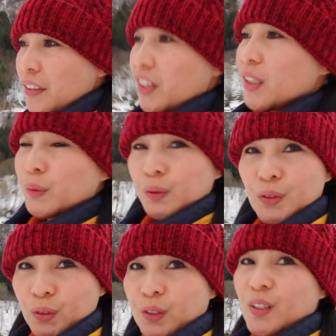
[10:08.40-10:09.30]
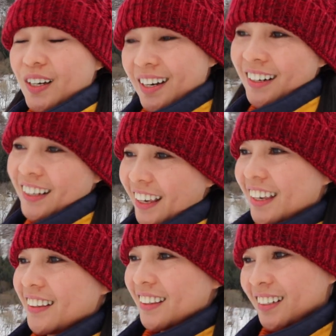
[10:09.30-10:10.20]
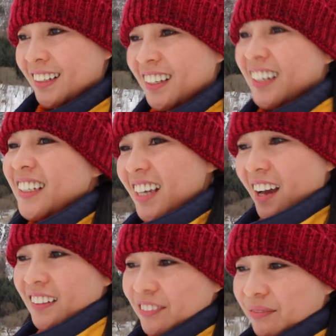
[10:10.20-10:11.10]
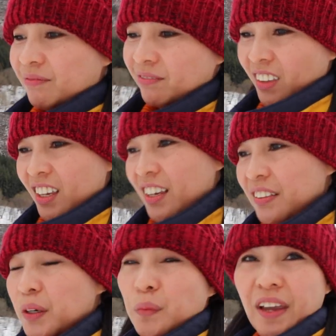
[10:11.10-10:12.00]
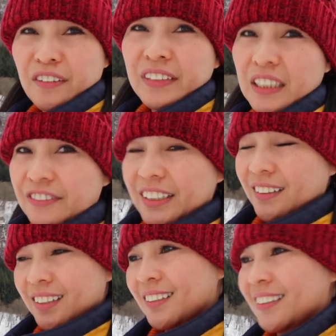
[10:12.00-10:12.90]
their culture and, yeah, their way of living.